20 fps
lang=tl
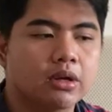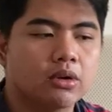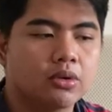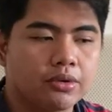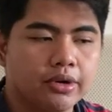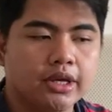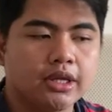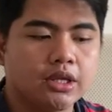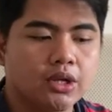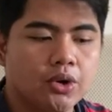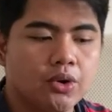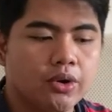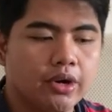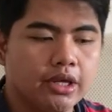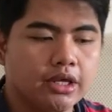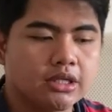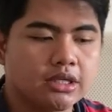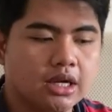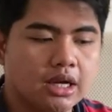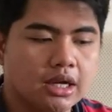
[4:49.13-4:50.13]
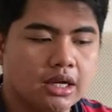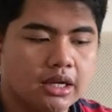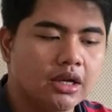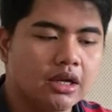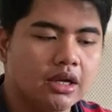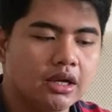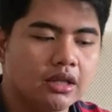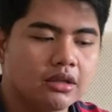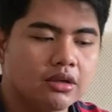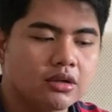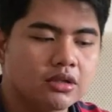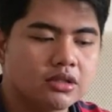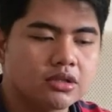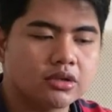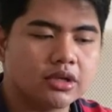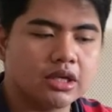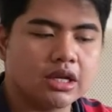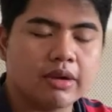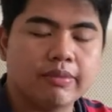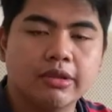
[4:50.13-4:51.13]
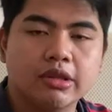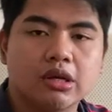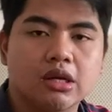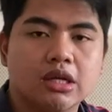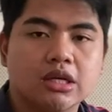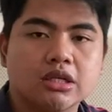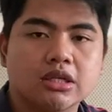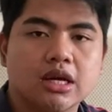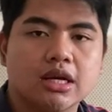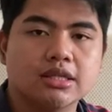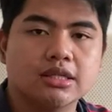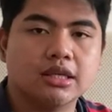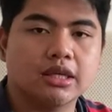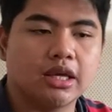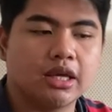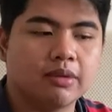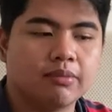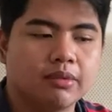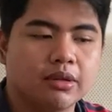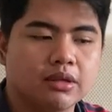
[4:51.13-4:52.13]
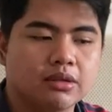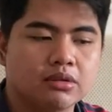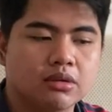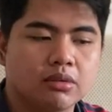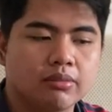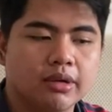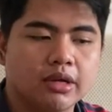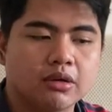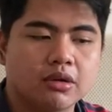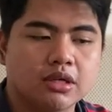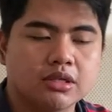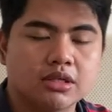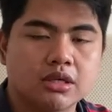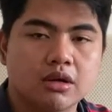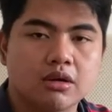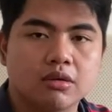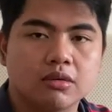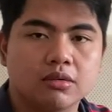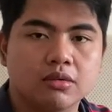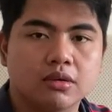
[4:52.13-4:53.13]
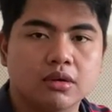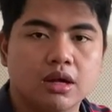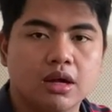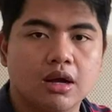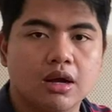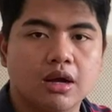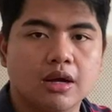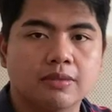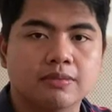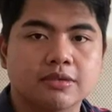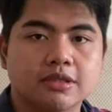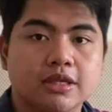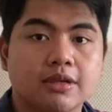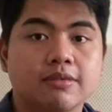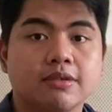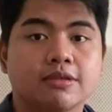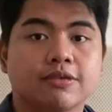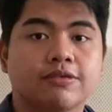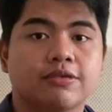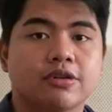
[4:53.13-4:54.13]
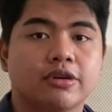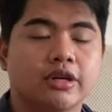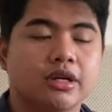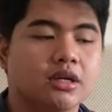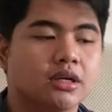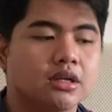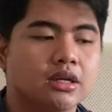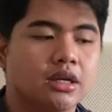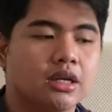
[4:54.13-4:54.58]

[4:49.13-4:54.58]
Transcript: Okay na okay siya. And also, ginamit ko na siya sa gaming. So, meron kasi akong um, Sims 4.